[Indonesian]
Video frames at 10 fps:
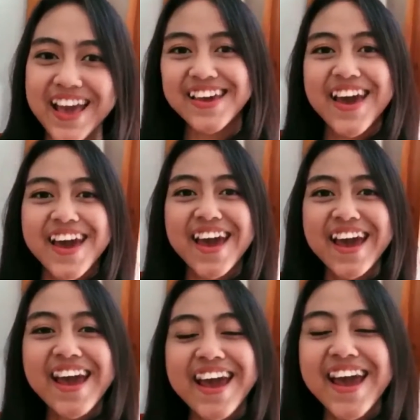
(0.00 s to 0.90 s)

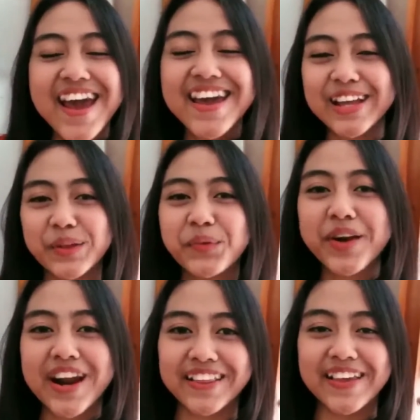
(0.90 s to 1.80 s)
Yeay! Itu
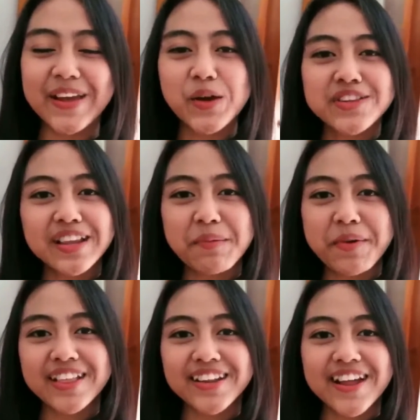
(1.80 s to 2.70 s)
berarti konser tim
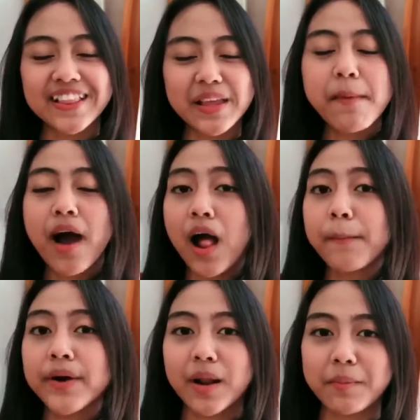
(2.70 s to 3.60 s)
K3 nanti
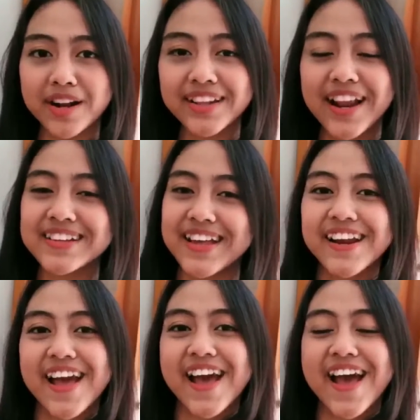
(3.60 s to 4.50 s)
bakal benar-benar
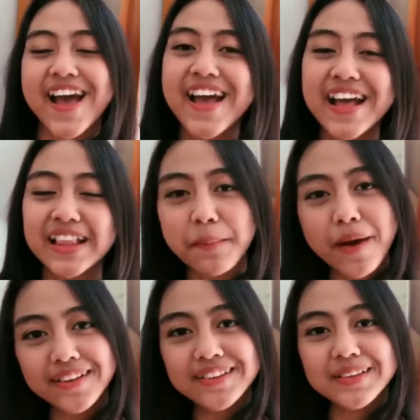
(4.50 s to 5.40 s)
terlaksana.
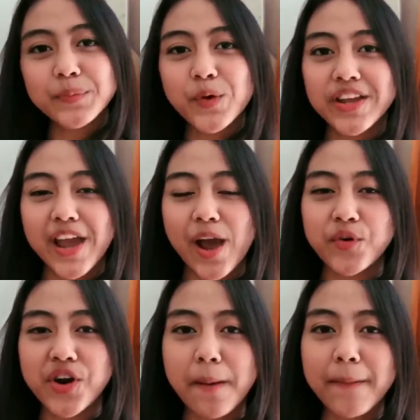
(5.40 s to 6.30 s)
Terima kasih semuanya
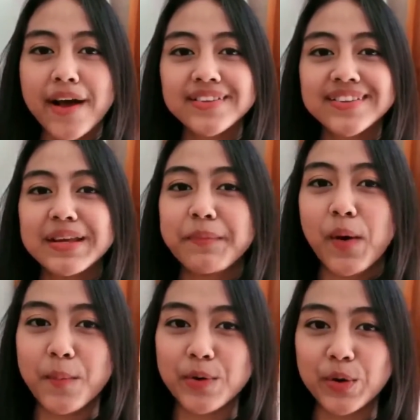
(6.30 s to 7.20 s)
yang udah masih
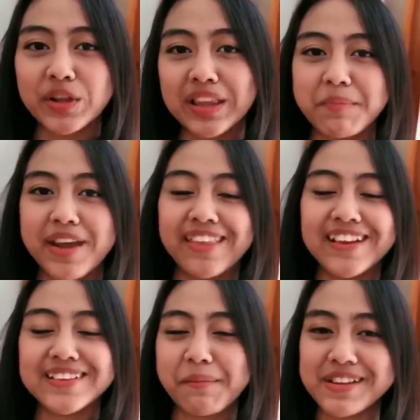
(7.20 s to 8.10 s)
mau mendukung tim
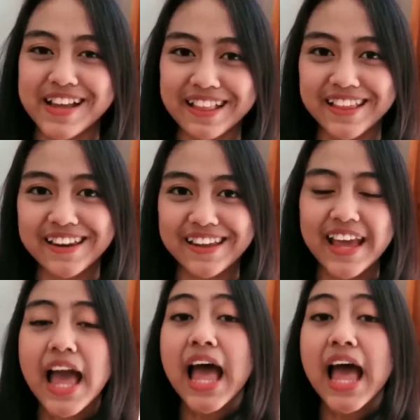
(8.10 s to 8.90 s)
K3 sampai saat ini.